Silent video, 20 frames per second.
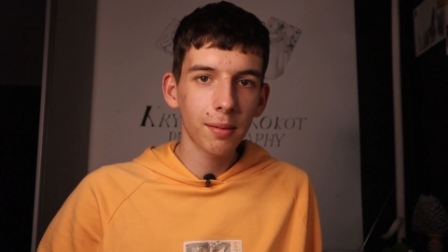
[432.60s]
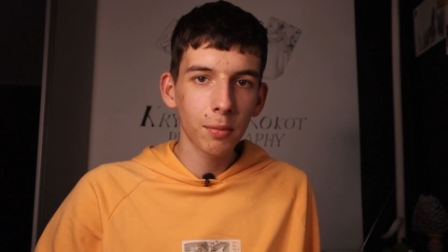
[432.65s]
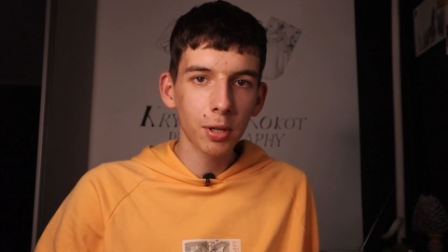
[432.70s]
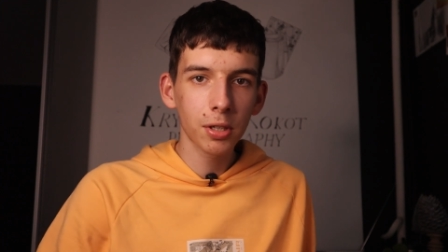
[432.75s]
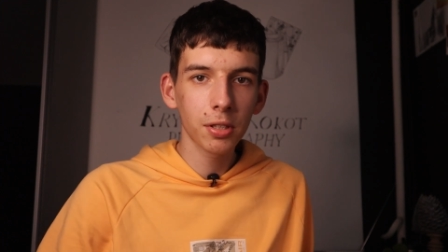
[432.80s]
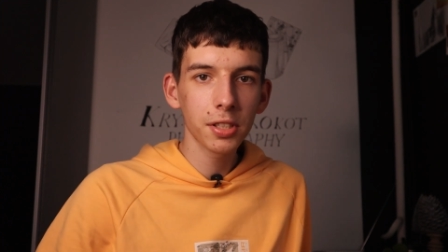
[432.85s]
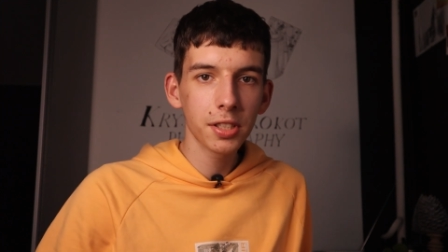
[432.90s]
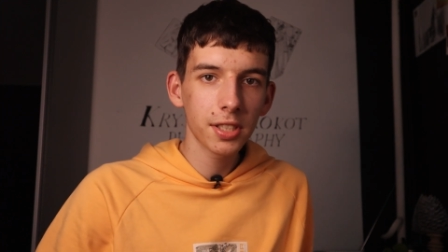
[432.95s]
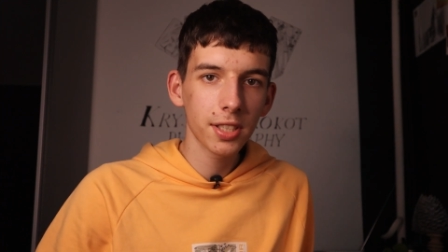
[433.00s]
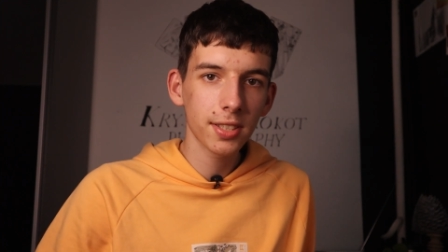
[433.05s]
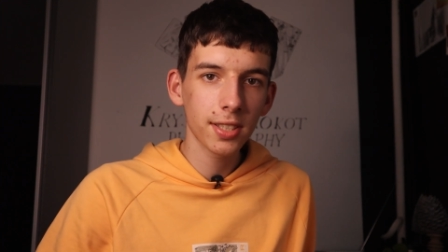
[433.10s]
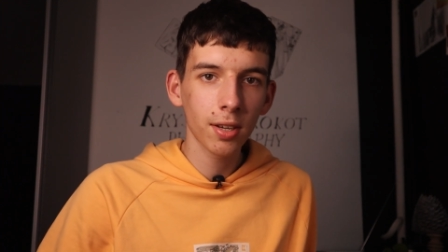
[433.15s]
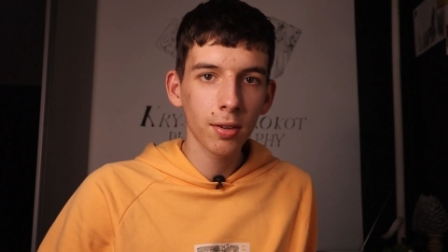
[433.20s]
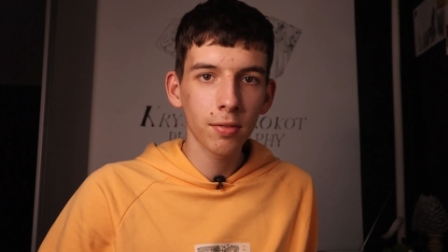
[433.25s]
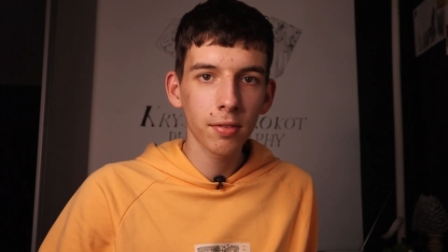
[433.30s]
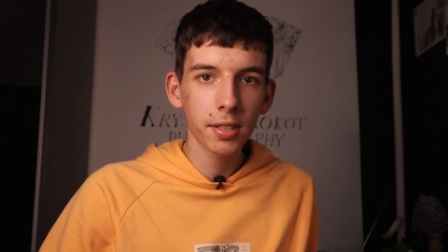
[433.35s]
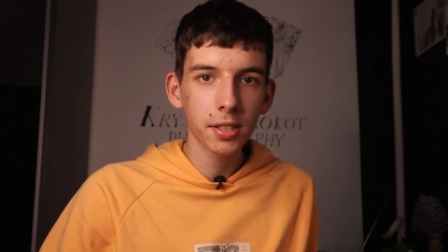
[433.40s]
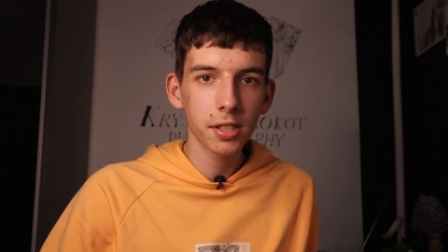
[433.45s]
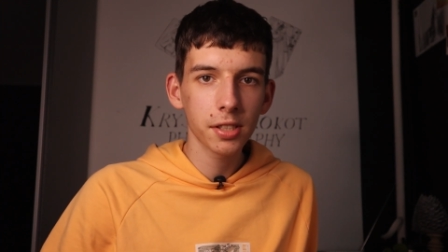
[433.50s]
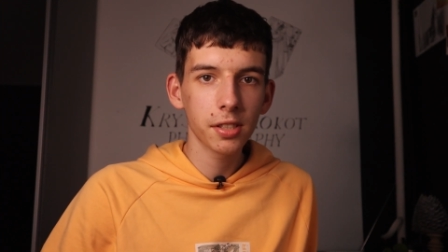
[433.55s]
jak mogliście
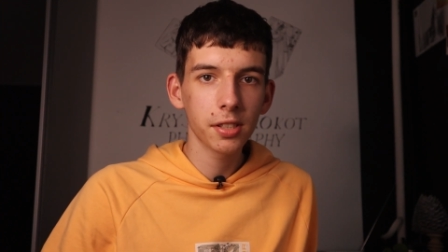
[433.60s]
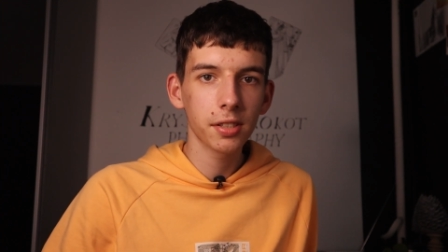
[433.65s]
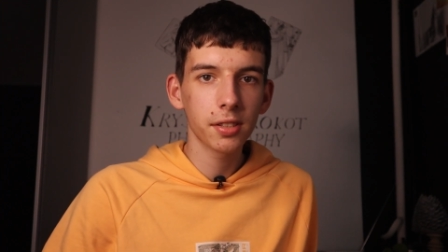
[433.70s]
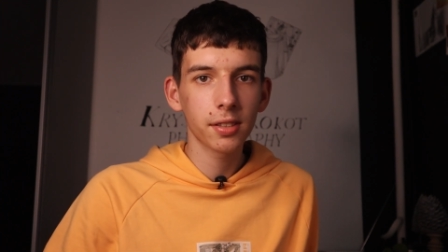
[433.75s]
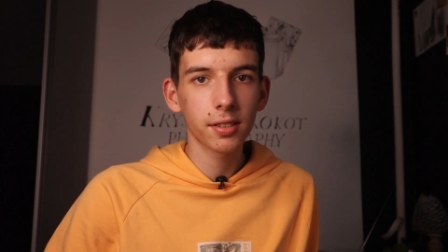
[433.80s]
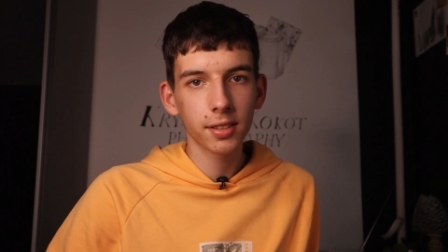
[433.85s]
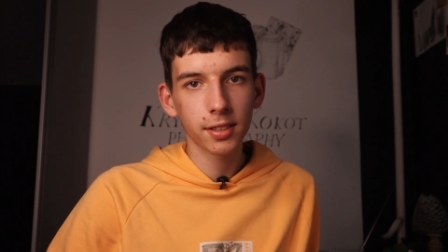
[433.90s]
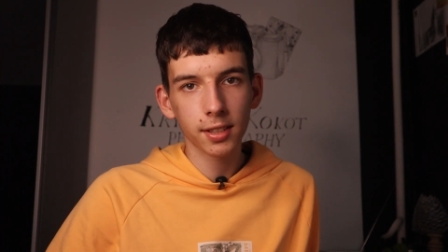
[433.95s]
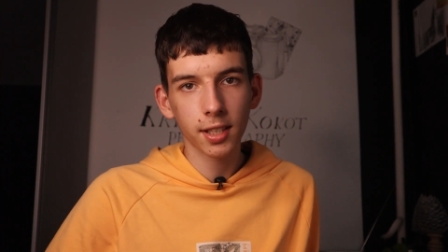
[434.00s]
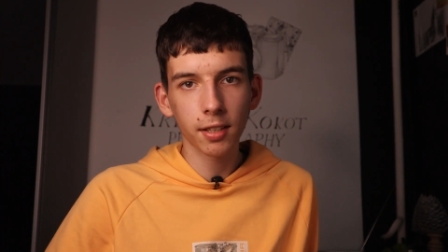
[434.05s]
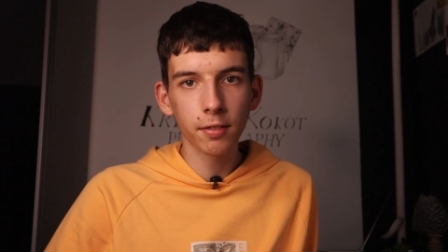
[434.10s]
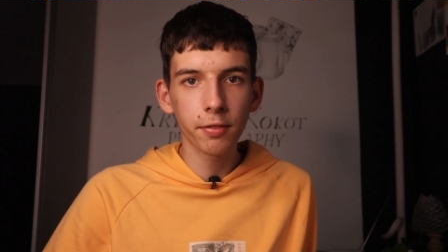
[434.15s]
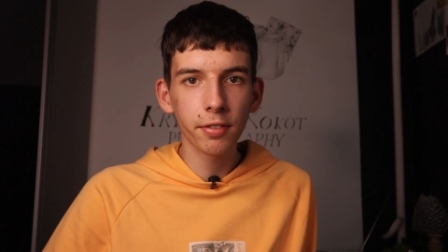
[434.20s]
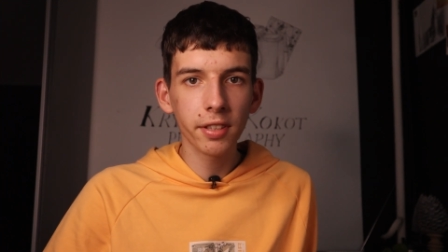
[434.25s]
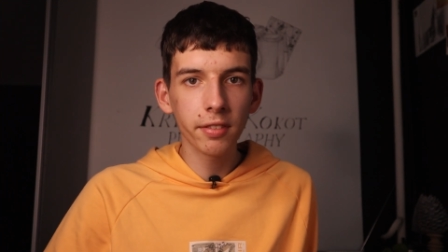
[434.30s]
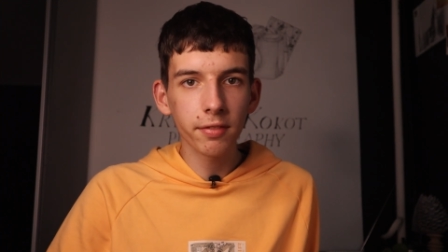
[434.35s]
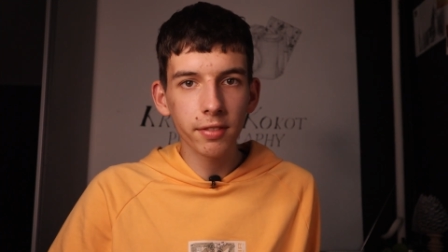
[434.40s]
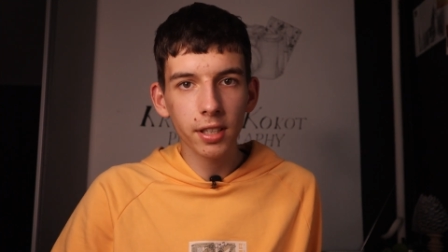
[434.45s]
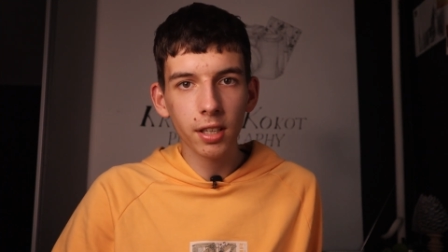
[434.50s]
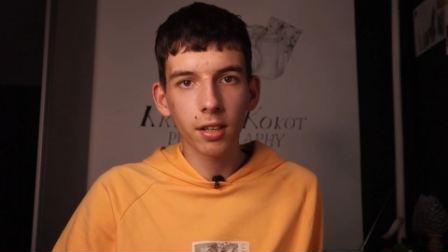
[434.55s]
zauważyć, ten
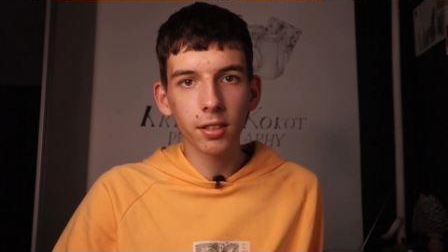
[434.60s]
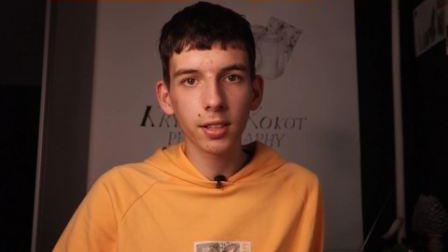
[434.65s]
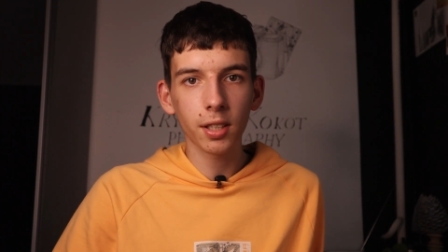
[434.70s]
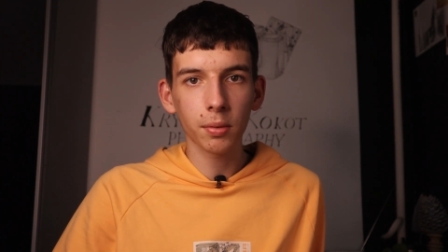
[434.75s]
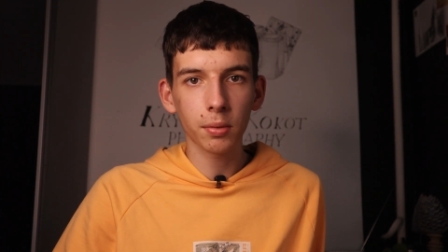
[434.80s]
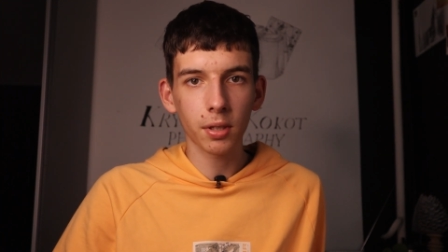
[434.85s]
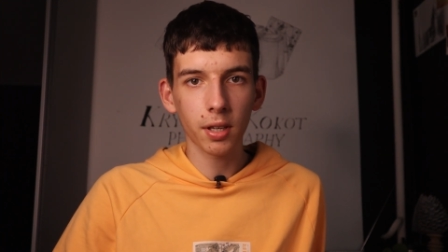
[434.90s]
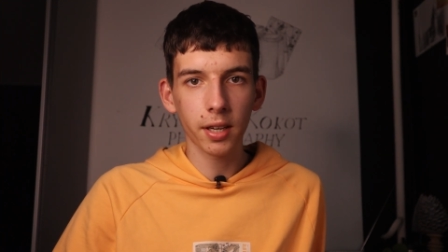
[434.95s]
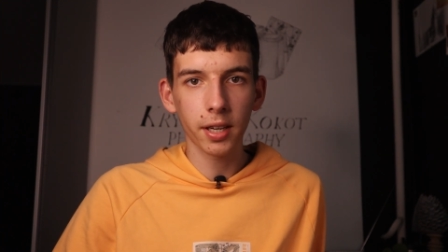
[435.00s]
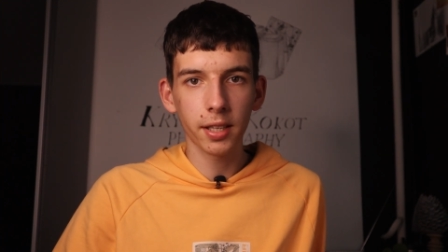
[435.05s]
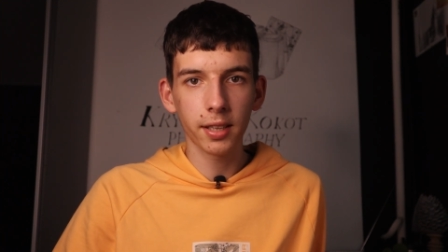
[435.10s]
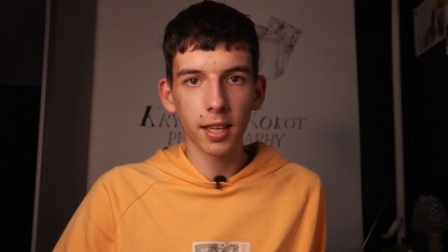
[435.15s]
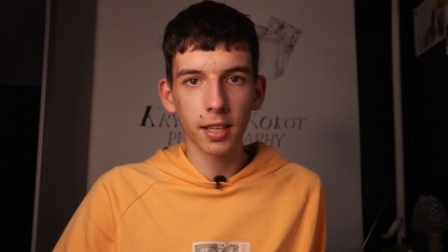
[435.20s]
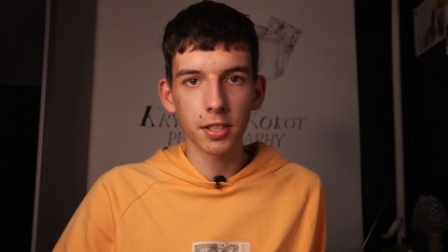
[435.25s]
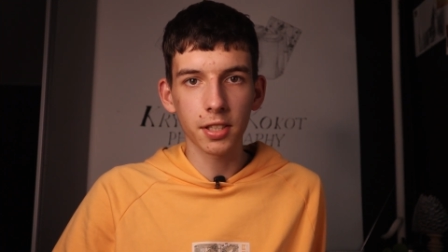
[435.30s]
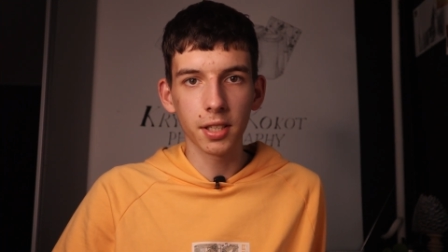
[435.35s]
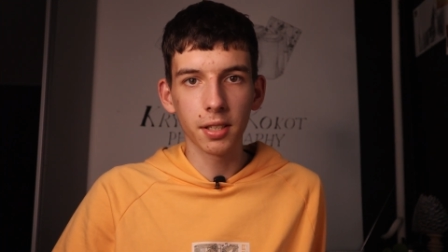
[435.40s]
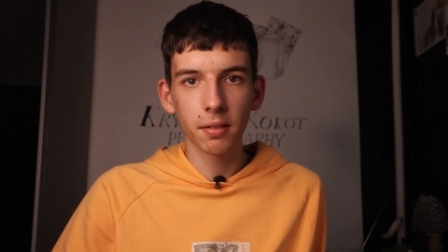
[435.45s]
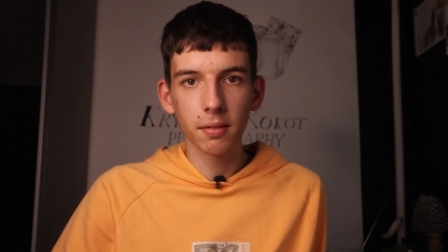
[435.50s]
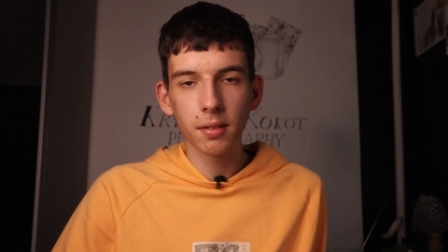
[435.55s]
film wyglądał trochę
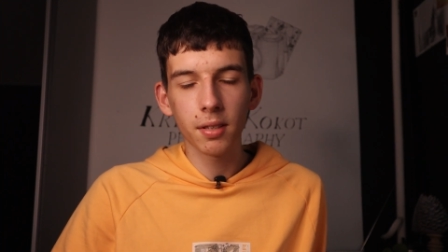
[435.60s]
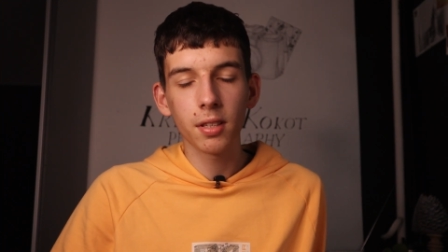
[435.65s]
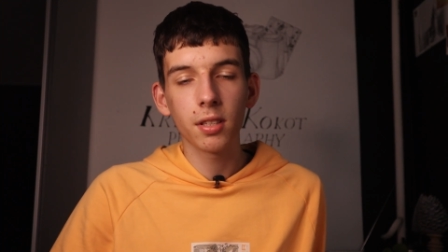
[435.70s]
inaczej.